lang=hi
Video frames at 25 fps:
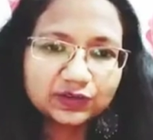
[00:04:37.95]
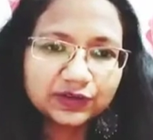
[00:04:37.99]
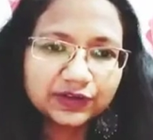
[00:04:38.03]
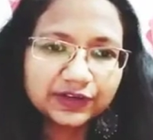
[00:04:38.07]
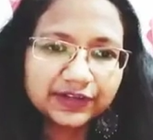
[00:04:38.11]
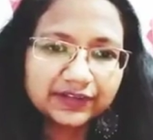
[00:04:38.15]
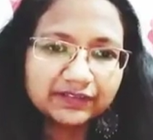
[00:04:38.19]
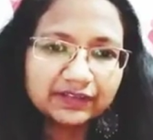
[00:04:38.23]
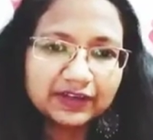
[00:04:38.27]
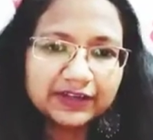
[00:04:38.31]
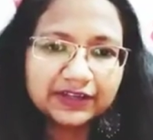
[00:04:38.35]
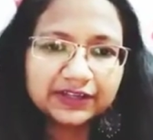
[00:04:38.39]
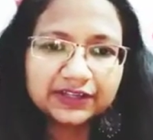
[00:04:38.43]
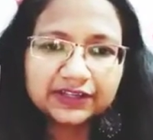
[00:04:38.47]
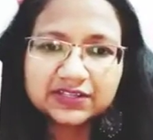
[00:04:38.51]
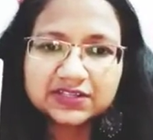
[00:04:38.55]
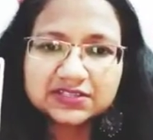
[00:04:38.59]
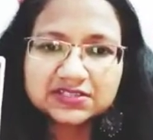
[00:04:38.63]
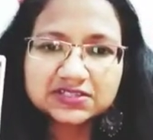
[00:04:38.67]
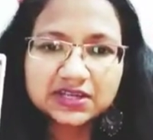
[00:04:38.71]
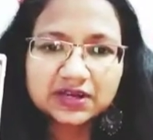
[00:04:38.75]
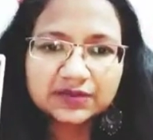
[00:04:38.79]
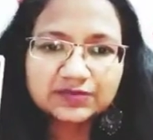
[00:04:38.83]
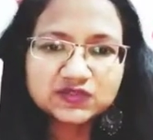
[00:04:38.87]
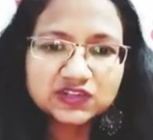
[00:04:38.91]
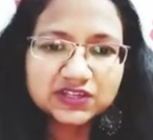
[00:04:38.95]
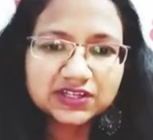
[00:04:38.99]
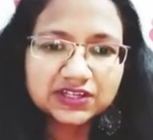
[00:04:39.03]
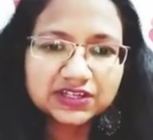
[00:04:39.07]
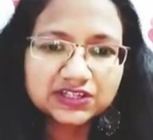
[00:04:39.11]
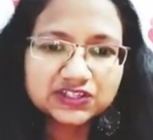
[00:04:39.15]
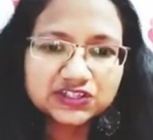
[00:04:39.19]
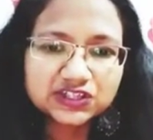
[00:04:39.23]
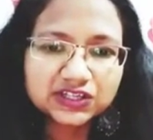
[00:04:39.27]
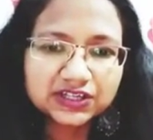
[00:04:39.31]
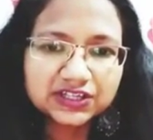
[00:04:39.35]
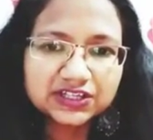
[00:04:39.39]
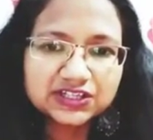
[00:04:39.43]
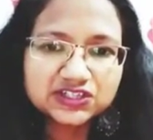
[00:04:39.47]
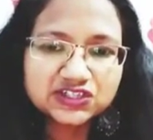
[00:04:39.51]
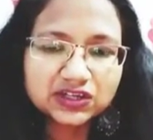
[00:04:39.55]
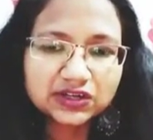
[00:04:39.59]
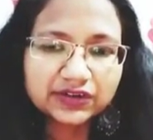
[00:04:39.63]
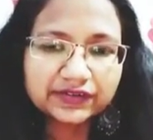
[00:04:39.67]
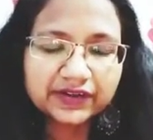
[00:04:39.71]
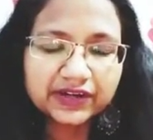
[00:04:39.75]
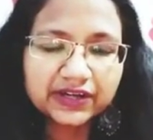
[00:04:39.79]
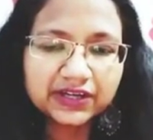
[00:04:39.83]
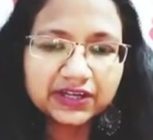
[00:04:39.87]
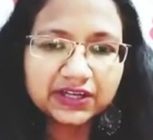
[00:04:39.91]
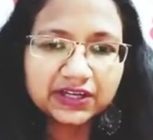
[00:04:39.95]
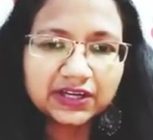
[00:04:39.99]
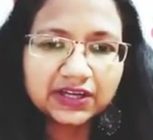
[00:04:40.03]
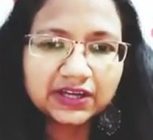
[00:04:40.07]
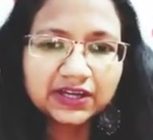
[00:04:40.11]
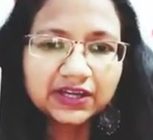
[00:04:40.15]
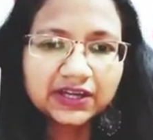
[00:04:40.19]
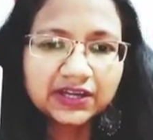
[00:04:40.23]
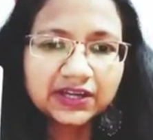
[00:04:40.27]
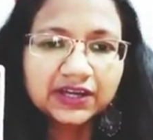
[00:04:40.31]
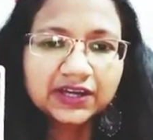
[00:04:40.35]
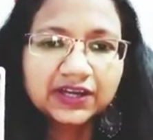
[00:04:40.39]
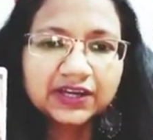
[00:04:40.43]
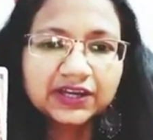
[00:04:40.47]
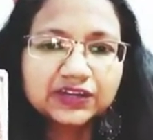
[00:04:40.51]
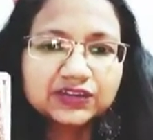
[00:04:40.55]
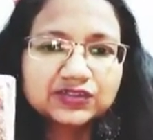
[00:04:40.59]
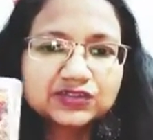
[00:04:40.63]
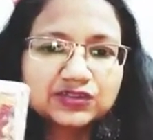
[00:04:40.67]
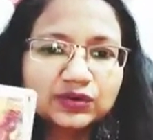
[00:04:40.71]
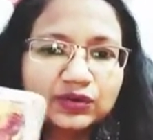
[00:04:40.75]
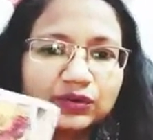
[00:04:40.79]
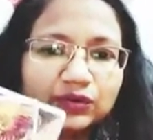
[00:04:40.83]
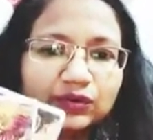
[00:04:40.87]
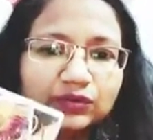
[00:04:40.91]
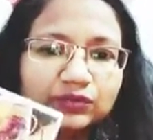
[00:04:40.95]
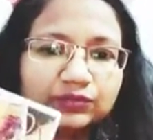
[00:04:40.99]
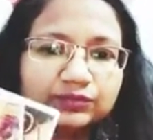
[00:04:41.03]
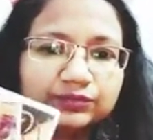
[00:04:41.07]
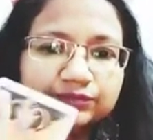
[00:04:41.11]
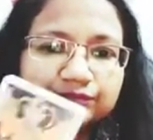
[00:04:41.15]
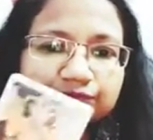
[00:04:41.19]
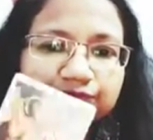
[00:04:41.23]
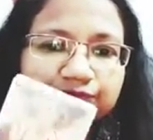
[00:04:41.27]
और डिवाइन के हिसाब से ये जर्नी चल रही है सो so,